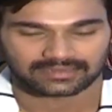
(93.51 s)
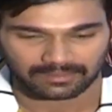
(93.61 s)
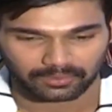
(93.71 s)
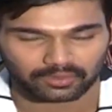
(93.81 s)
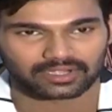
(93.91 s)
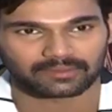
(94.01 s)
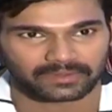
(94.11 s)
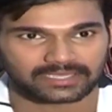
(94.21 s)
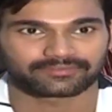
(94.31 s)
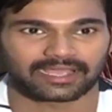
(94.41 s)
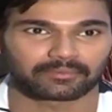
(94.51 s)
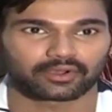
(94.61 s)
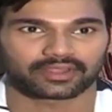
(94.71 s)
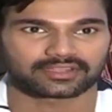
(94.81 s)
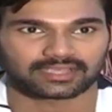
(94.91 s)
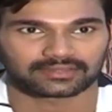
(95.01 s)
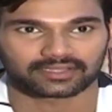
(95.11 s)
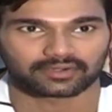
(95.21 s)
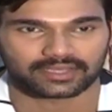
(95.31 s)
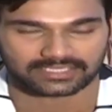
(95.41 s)
తప్పకుండా ప్లీజ్ ఫ్యామిలీ ఆడియన్స్
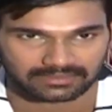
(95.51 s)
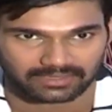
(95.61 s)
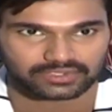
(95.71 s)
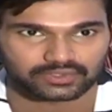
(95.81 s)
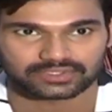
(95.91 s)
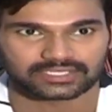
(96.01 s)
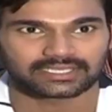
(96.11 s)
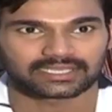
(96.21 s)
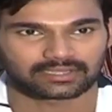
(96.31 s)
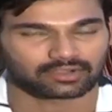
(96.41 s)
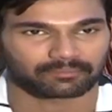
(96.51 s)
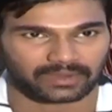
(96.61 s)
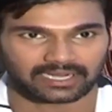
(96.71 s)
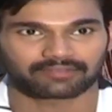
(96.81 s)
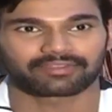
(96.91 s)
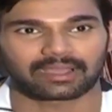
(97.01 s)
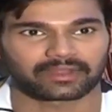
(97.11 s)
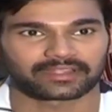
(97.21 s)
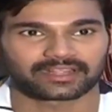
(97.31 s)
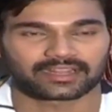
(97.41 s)
అందరూ కూడా ఈ సినిమా చూసి ఇది ఒక పక్క
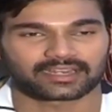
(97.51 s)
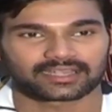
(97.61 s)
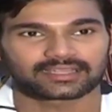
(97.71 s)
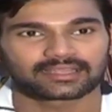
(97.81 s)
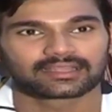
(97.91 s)
ఫ్యామిలీ ఎంటైనర్ అండి